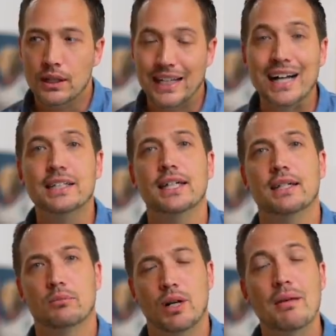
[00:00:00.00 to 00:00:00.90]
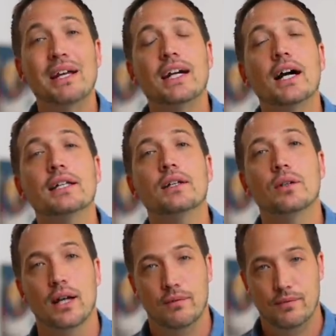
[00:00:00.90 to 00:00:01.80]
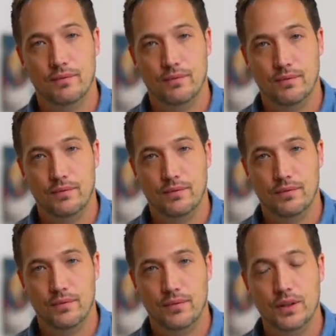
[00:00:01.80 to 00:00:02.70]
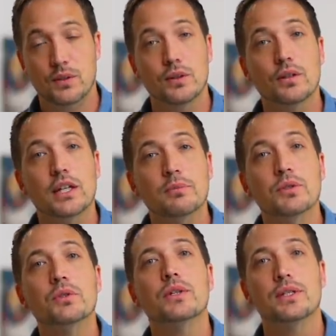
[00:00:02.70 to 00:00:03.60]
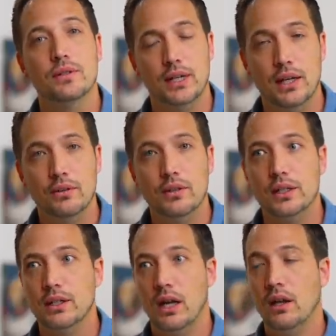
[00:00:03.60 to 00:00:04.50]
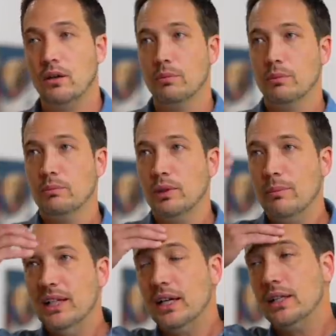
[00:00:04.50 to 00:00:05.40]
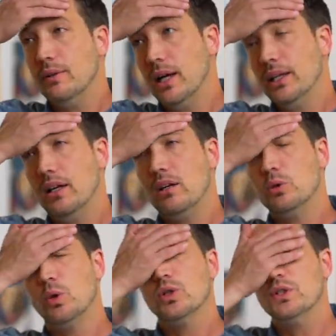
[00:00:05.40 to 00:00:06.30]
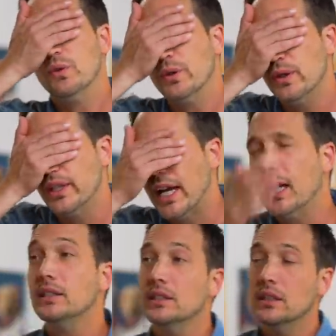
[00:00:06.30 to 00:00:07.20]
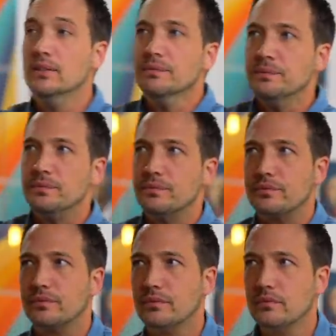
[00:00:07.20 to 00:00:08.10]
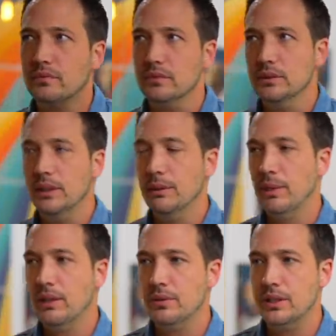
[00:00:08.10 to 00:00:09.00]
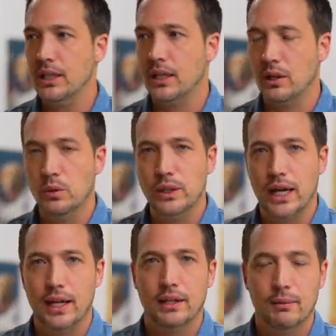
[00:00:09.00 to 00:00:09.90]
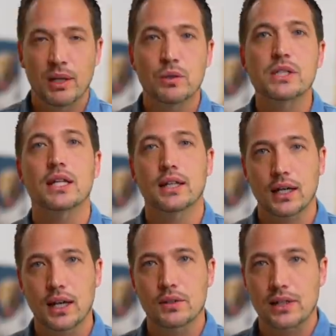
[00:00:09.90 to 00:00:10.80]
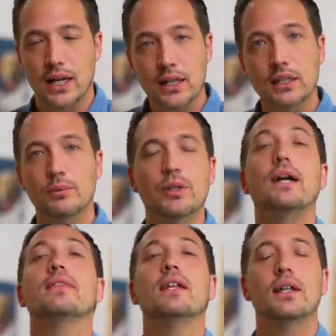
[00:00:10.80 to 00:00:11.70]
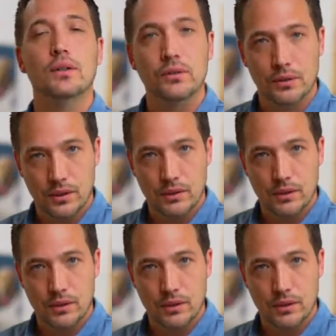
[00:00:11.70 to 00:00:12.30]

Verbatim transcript: ガンディモハメ・ガンディとかそういう人たちもそうですよねあの人たちはモハメ・ガンディはねオックスフォードの大学勉強してたからロイヤー、ね、弁護士だったからそれやらなくてもよかったんだけど